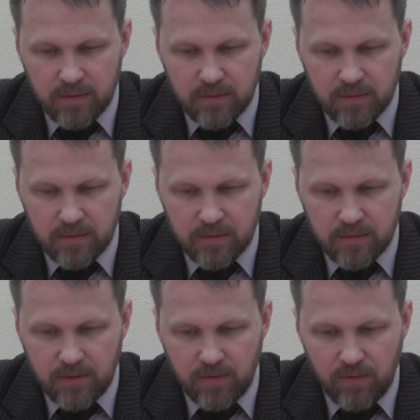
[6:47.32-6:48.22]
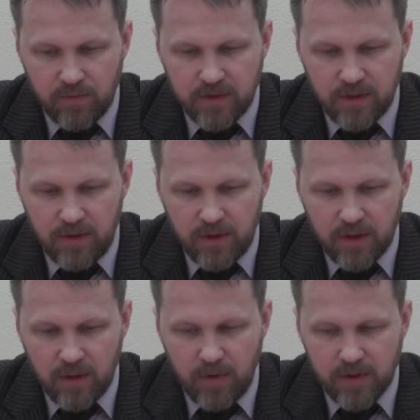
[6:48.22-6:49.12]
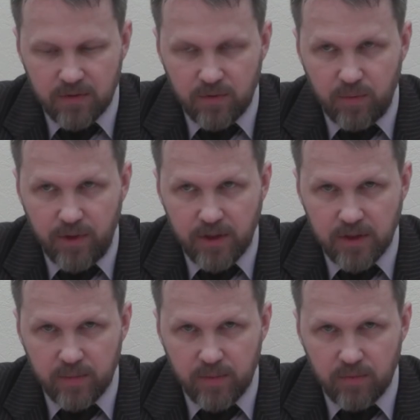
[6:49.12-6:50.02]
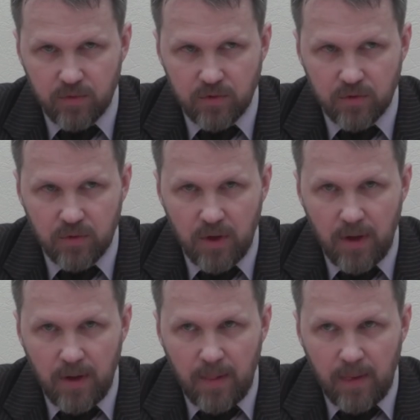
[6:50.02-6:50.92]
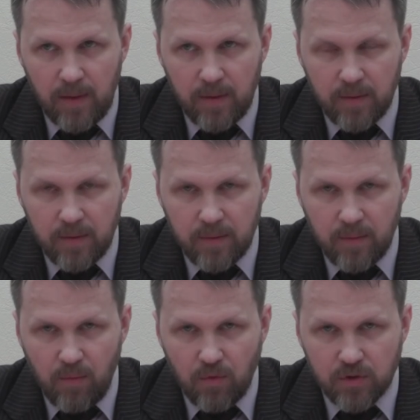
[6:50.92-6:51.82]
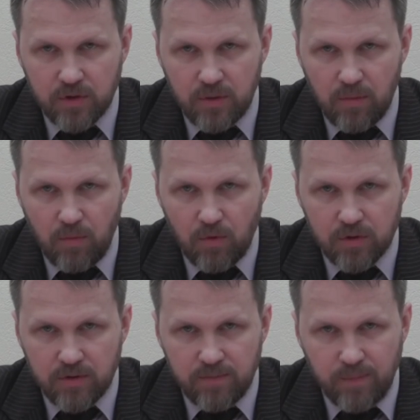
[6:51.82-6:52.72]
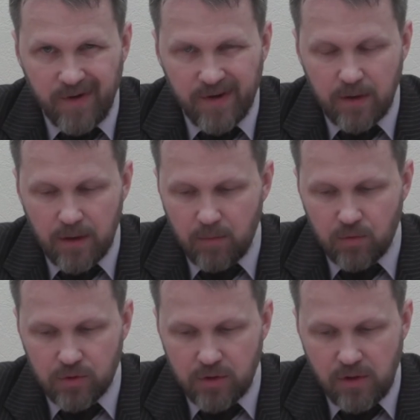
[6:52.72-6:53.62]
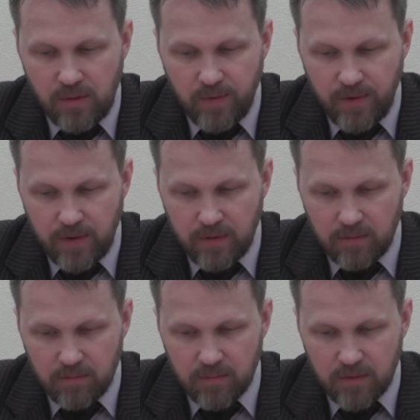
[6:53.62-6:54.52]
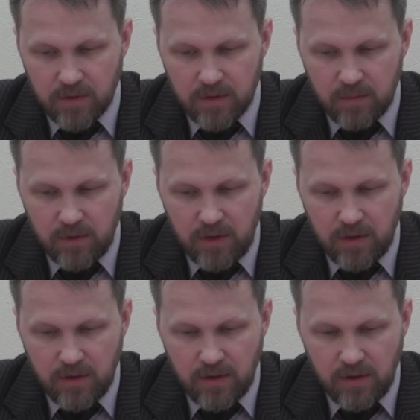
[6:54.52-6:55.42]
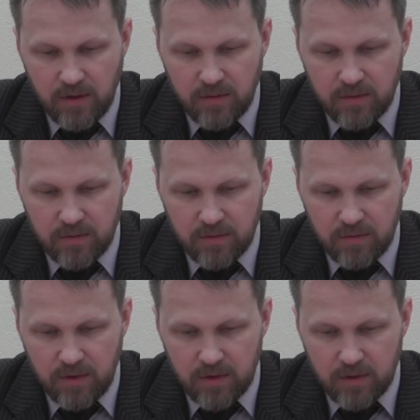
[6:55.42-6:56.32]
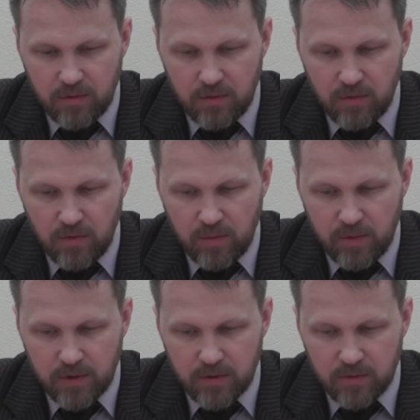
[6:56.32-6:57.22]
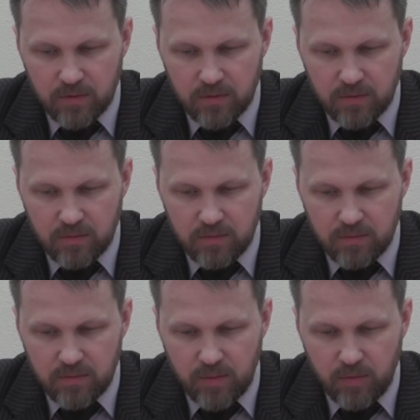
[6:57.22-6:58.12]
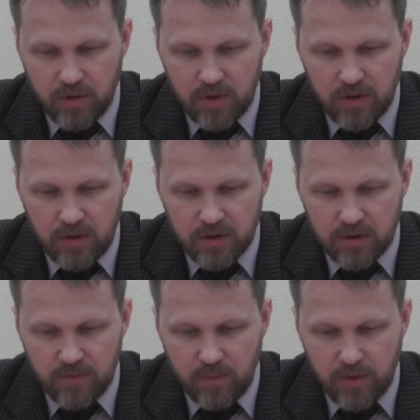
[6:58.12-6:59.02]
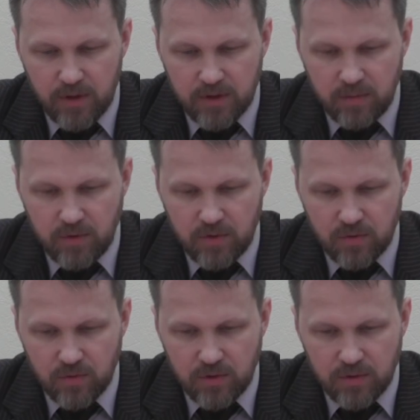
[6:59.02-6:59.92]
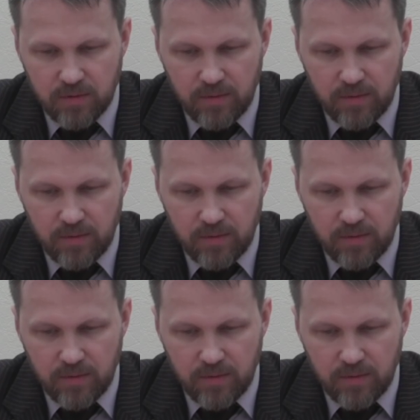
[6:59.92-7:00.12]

э, его выставлять как базовым принципом. То есть он э, может, может быть, а может и не быть. На самом деле здесь нет, э, нет такой догмы, что депутаты должны выбираться бессрочно.